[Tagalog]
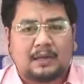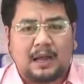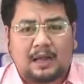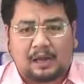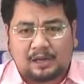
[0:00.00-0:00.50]

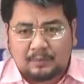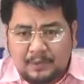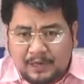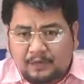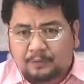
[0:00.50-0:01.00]

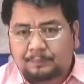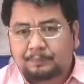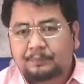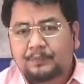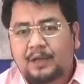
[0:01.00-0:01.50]
agreement
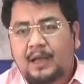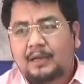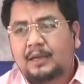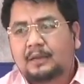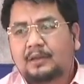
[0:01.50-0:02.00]
ah,
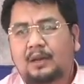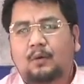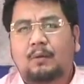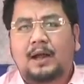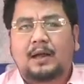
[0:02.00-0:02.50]
ng
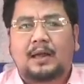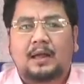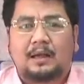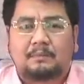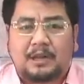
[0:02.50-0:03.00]
dalawang
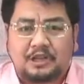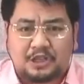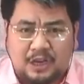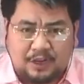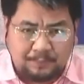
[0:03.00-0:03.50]
ah,
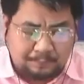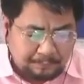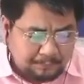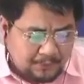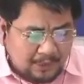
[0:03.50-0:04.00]
bansa
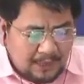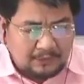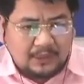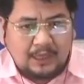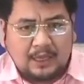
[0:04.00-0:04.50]
at
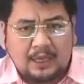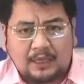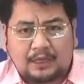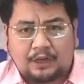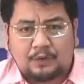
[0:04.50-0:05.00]
ah,
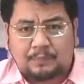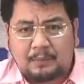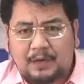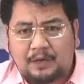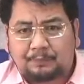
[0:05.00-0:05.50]
gayon pa
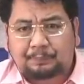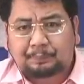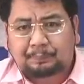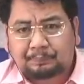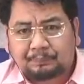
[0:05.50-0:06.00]
man,
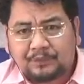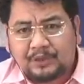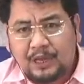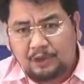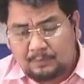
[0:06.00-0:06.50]

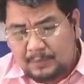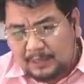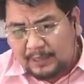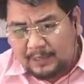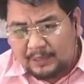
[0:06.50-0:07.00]
eh
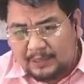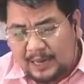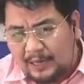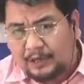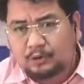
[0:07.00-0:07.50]
kumbaga eh,
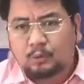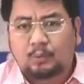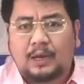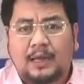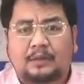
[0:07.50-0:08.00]
hinahalin
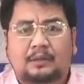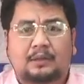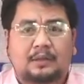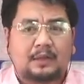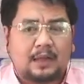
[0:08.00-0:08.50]
tulad
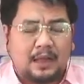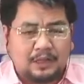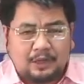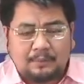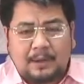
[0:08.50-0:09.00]
ah,
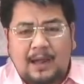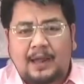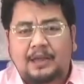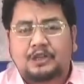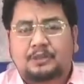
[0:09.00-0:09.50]
ni
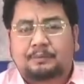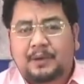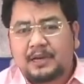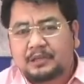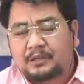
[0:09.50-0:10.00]
Vice
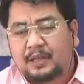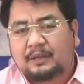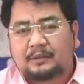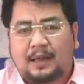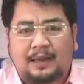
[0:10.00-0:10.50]

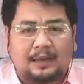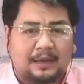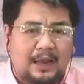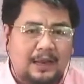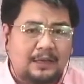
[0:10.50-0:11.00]
President ah,
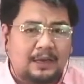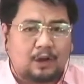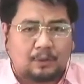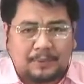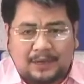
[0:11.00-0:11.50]
Lenny
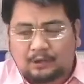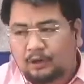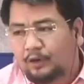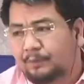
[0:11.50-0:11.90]
Robredo